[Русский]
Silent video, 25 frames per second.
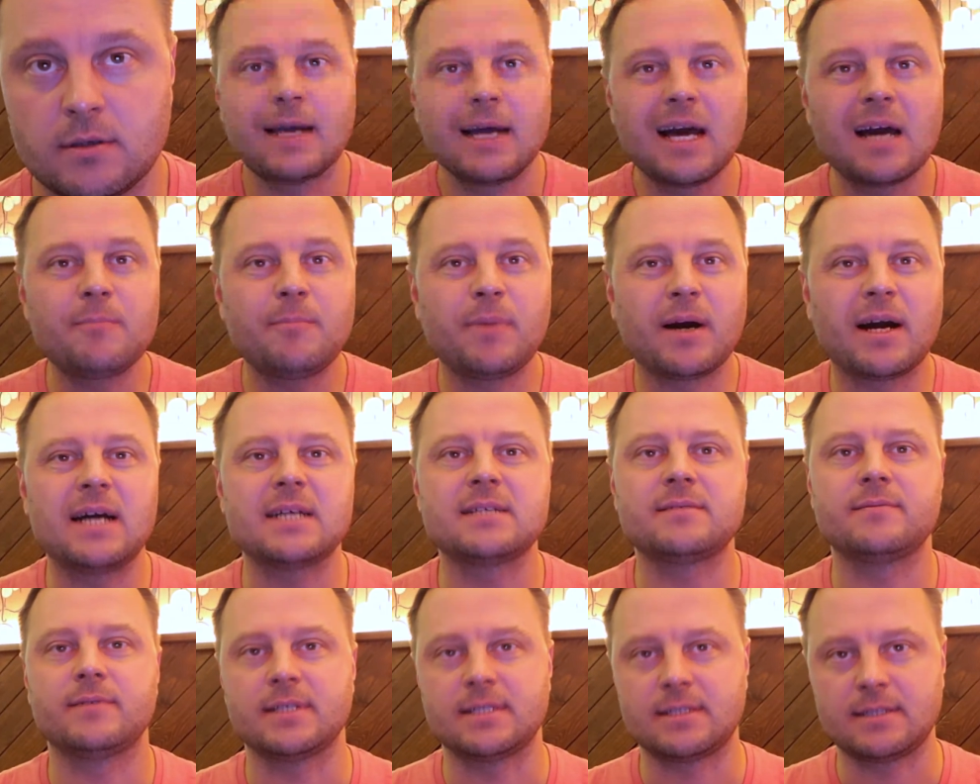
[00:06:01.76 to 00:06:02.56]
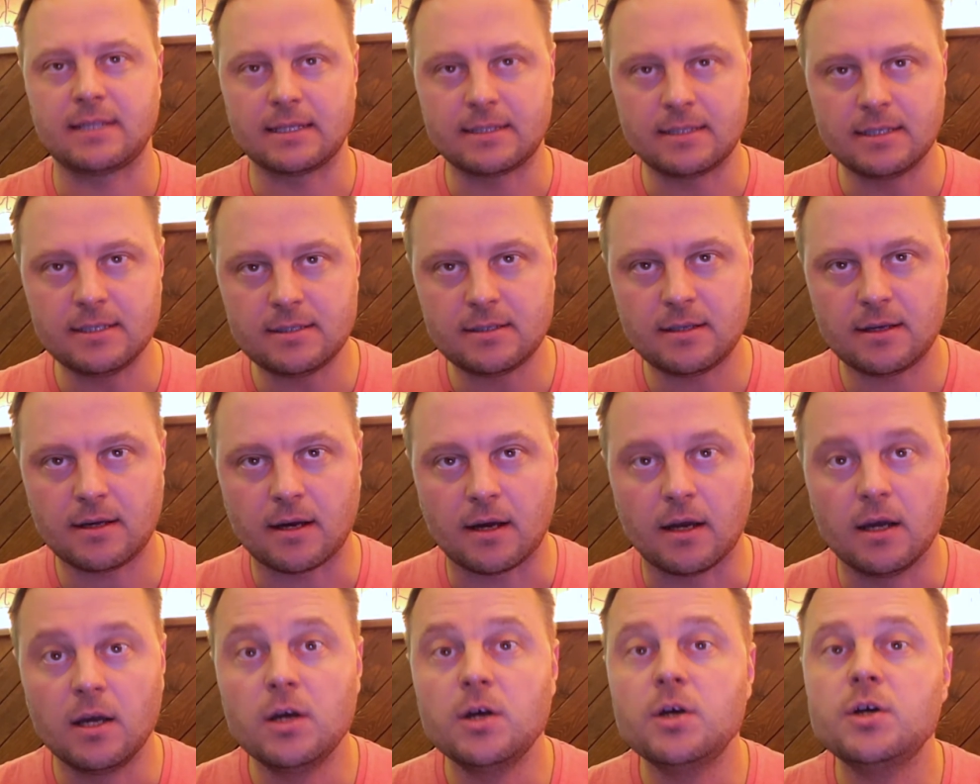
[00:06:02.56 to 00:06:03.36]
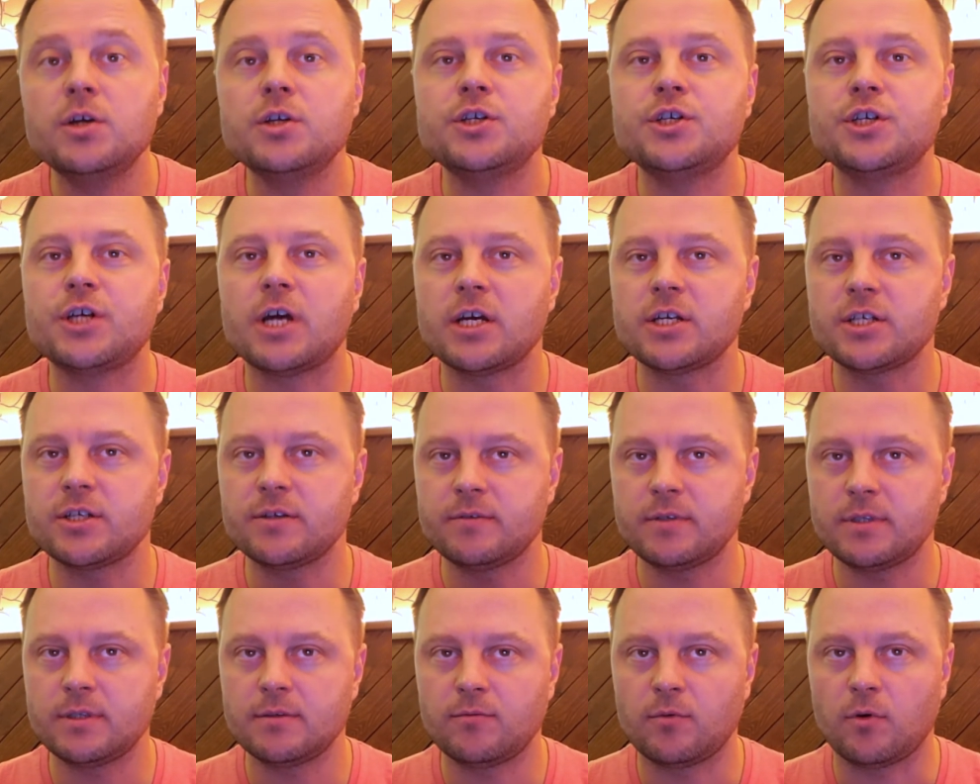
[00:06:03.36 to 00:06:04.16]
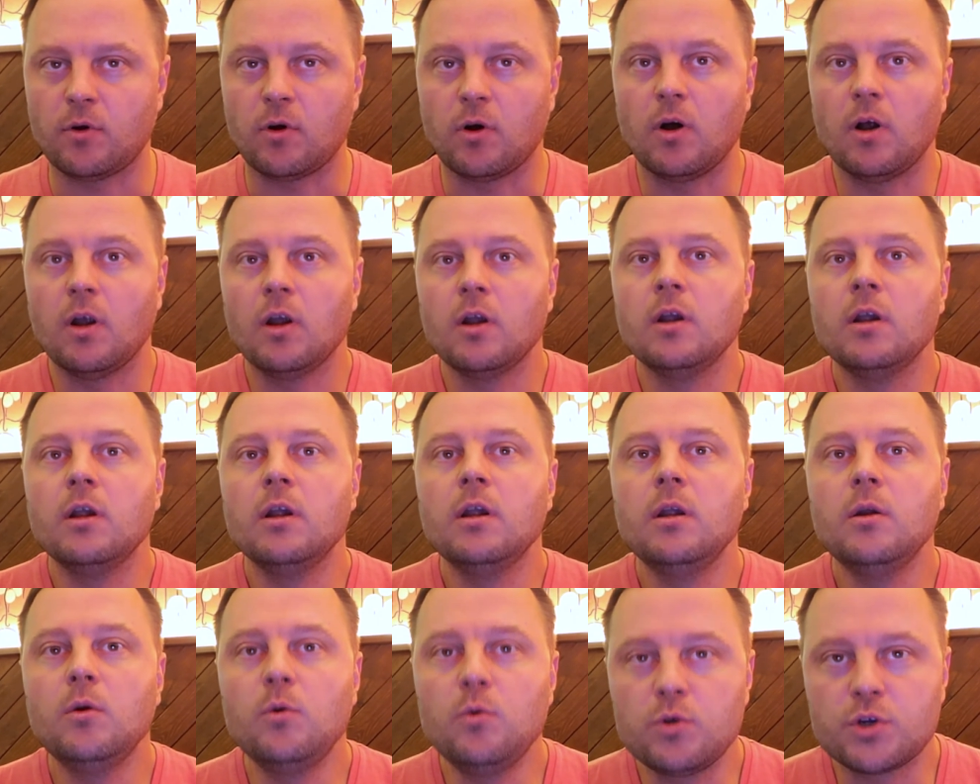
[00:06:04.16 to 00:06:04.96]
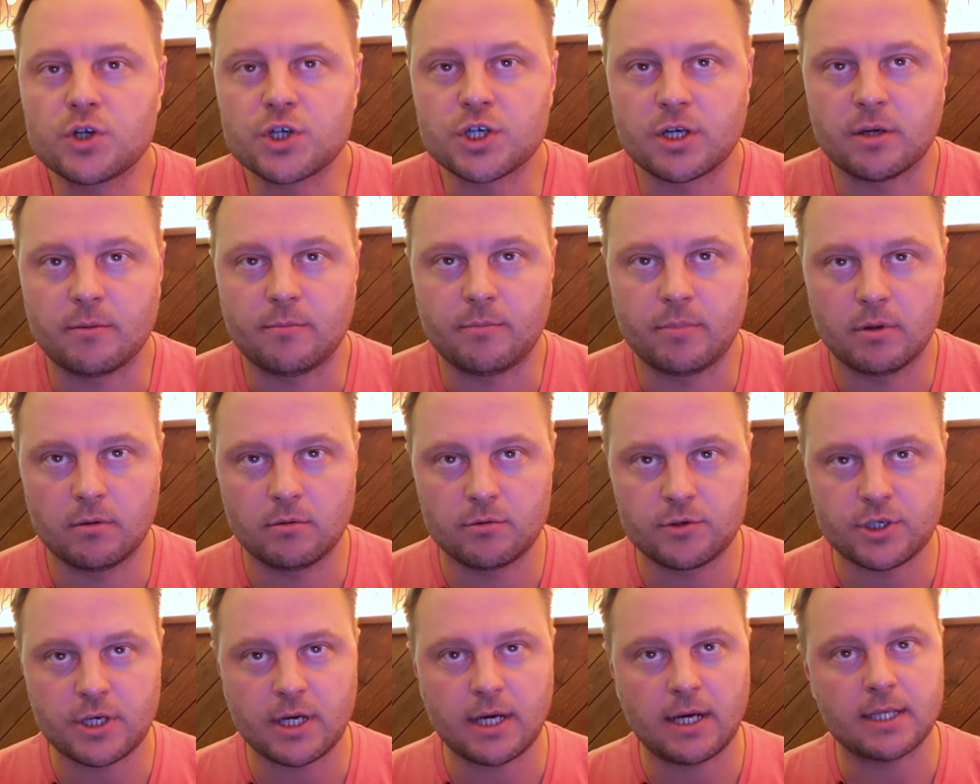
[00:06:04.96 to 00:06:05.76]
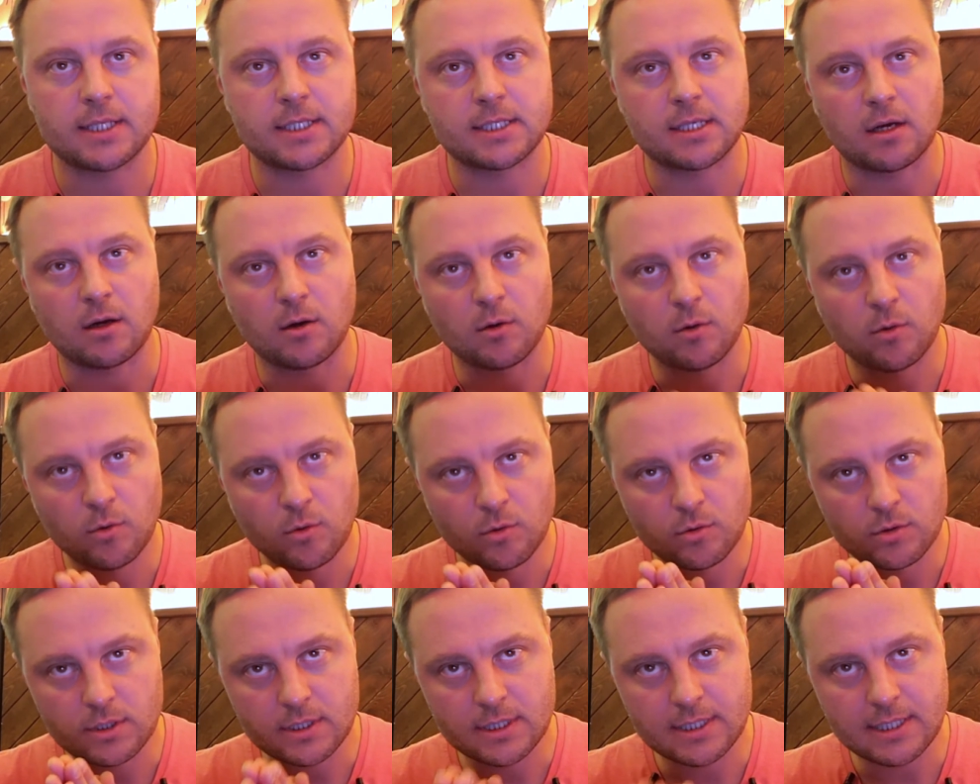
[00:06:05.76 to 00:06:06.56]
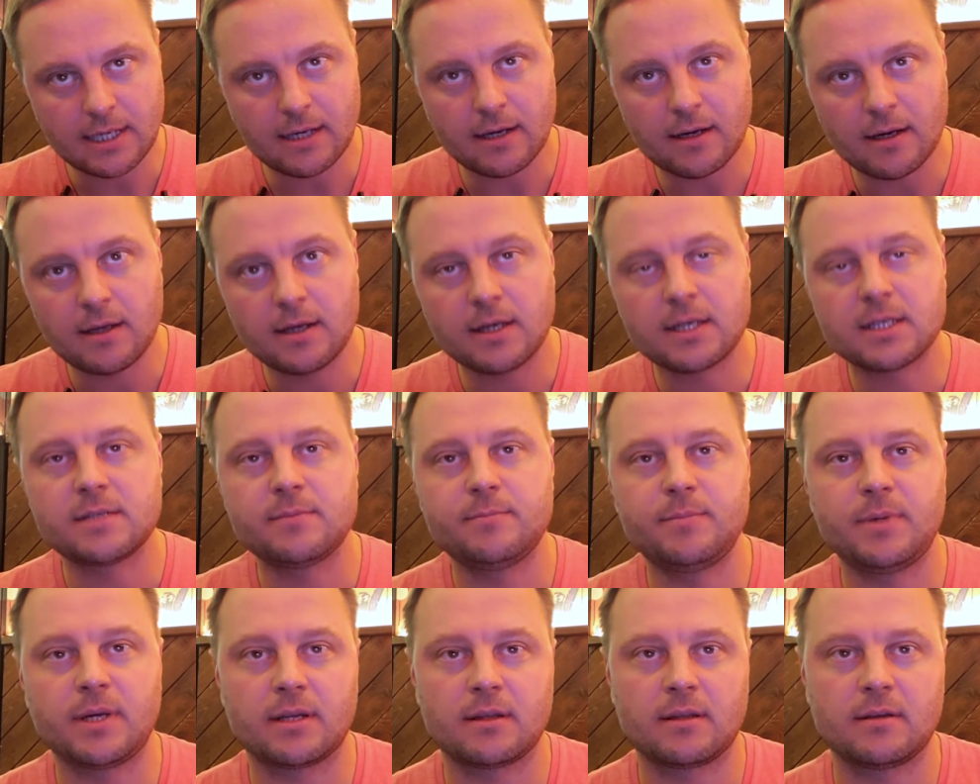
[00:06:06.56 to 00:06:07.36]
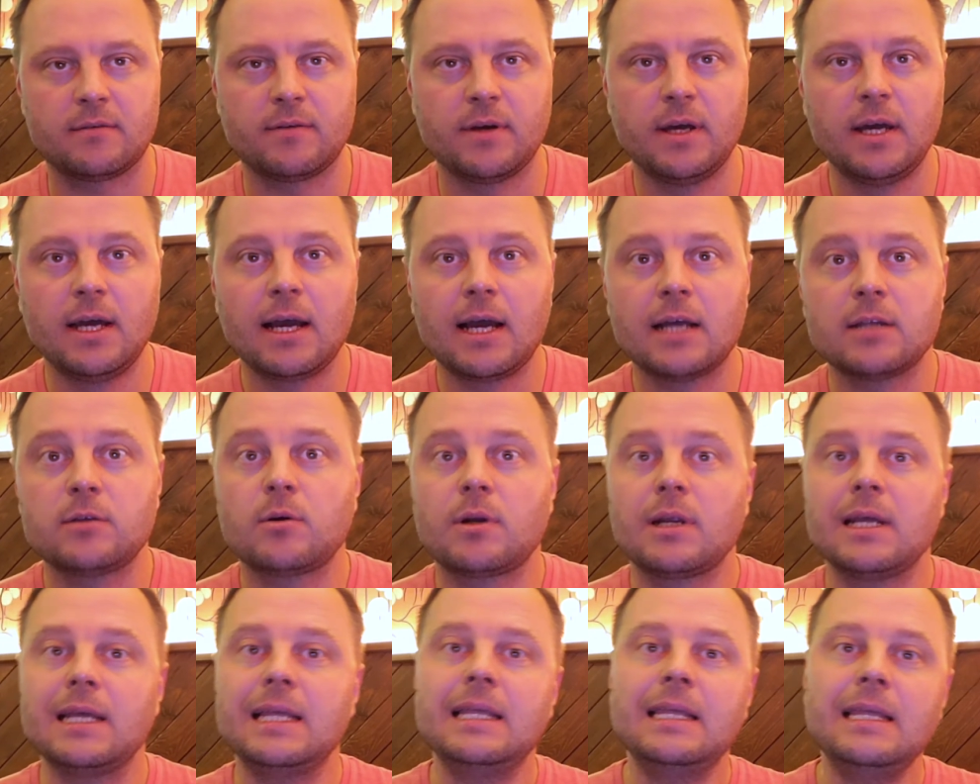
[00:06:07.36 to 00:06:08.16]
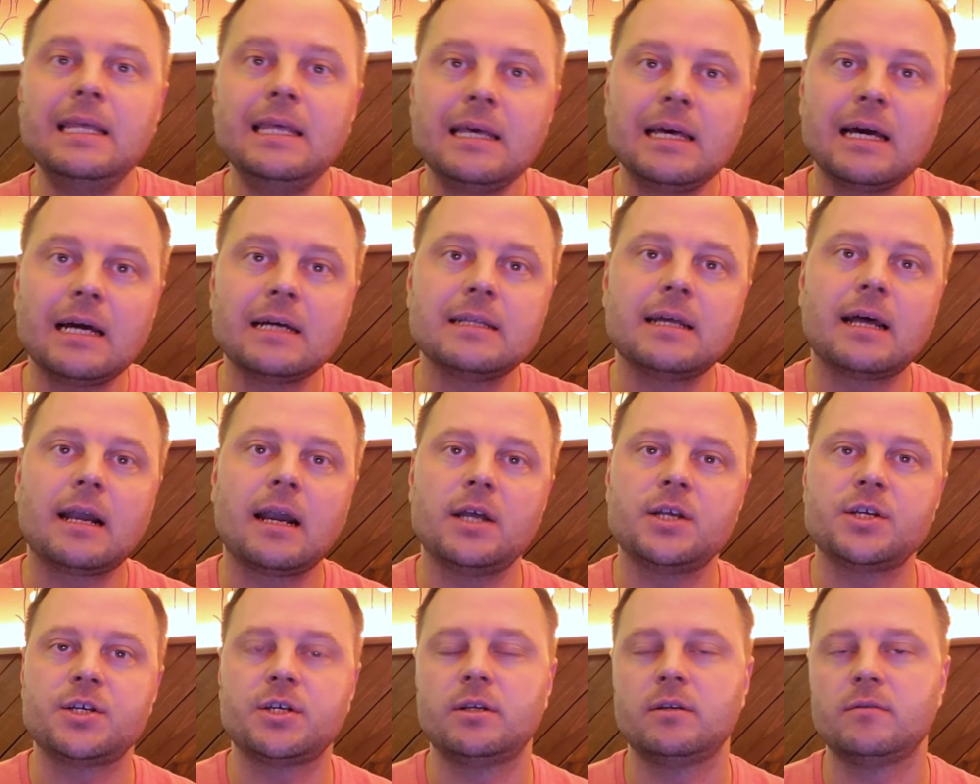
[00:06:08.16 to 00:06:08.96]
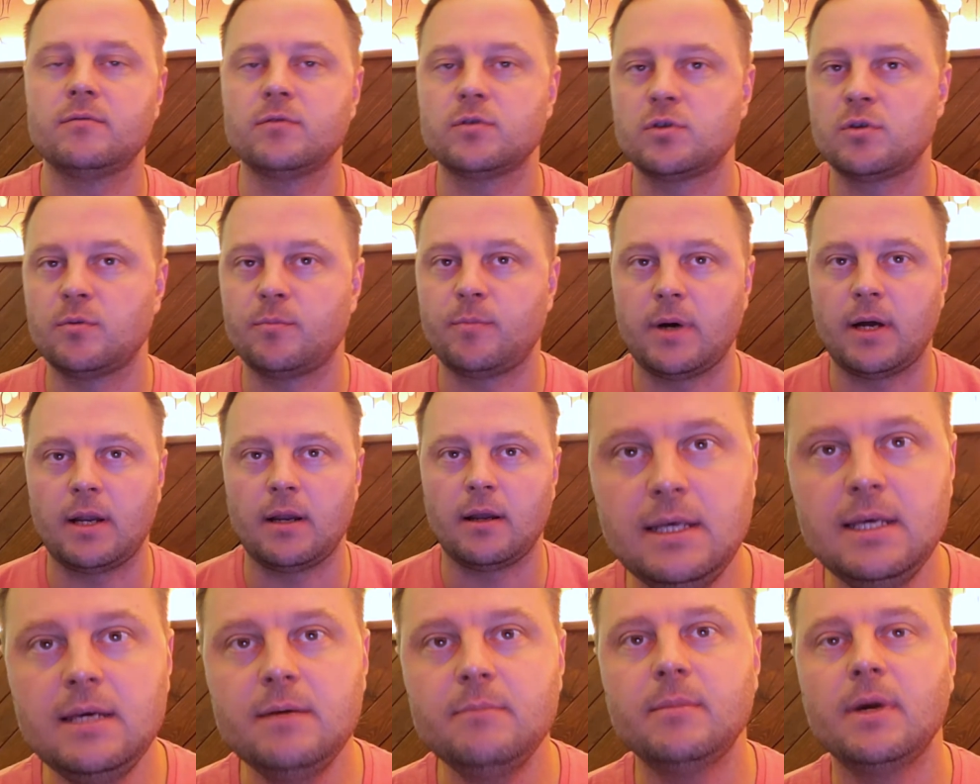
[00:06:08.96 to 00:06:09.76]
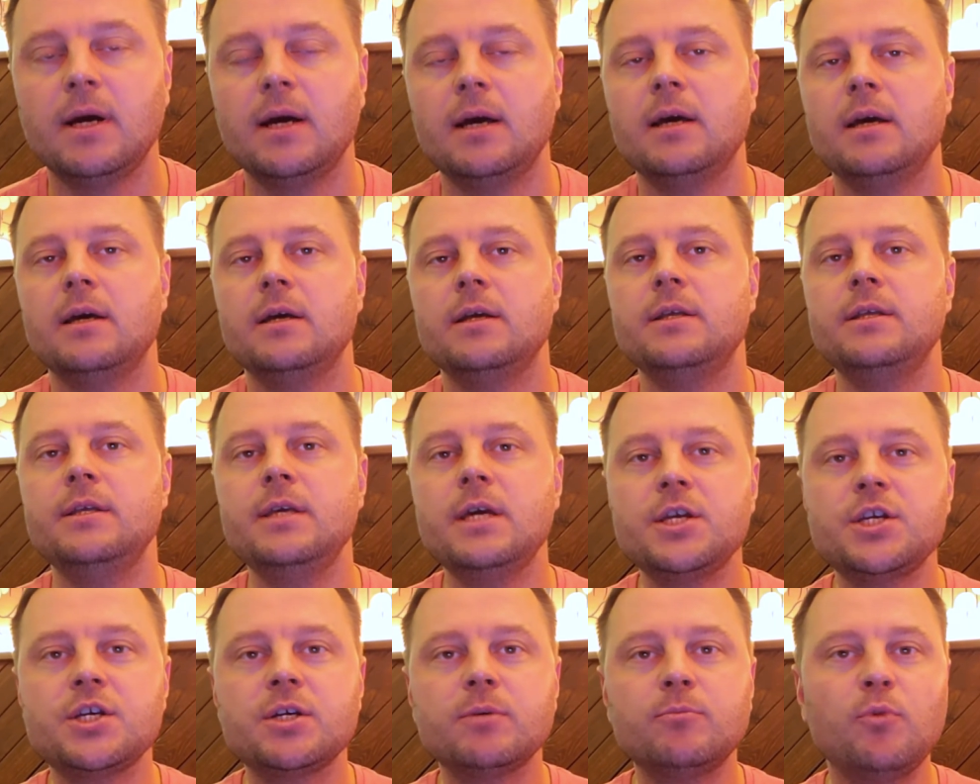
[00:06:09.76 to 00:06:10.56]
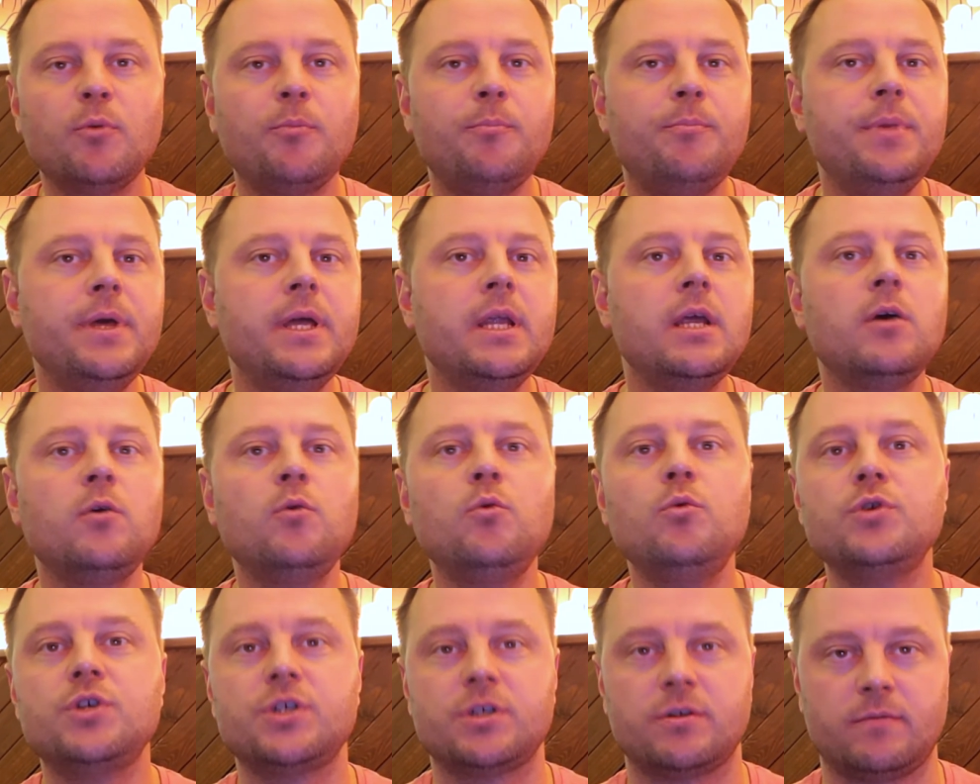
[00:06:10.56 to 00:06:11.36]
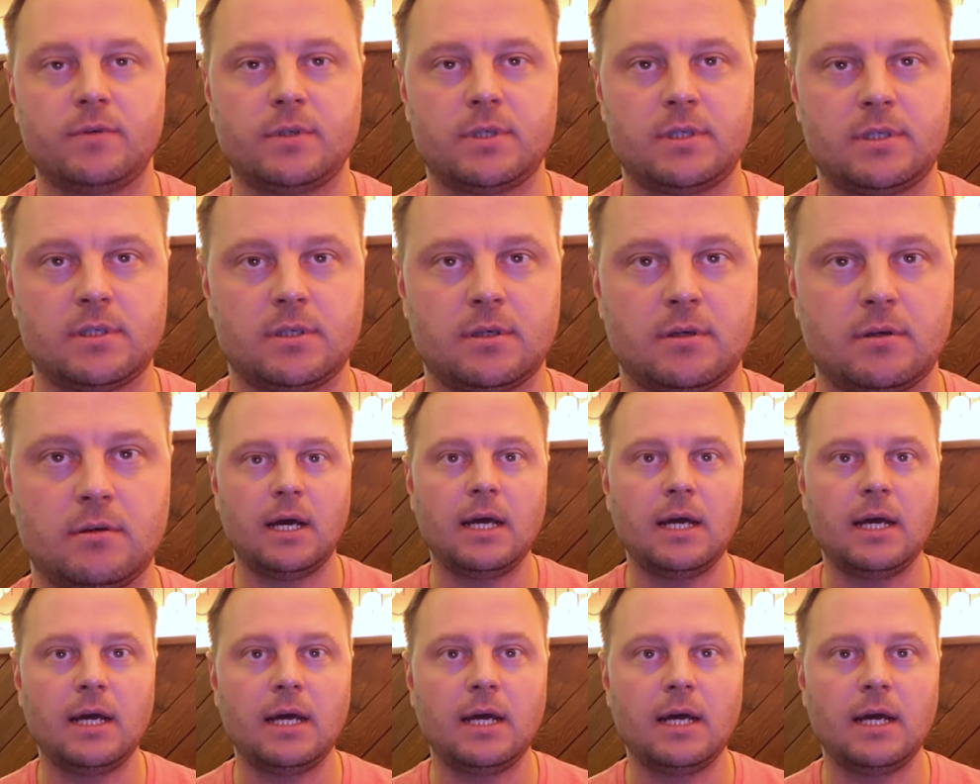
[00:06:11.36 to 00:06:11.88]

Как показывает статистика, чаще всего лучше получается у тех экспертов, которые никогда раньше не выступали. Им нечему переучиваться.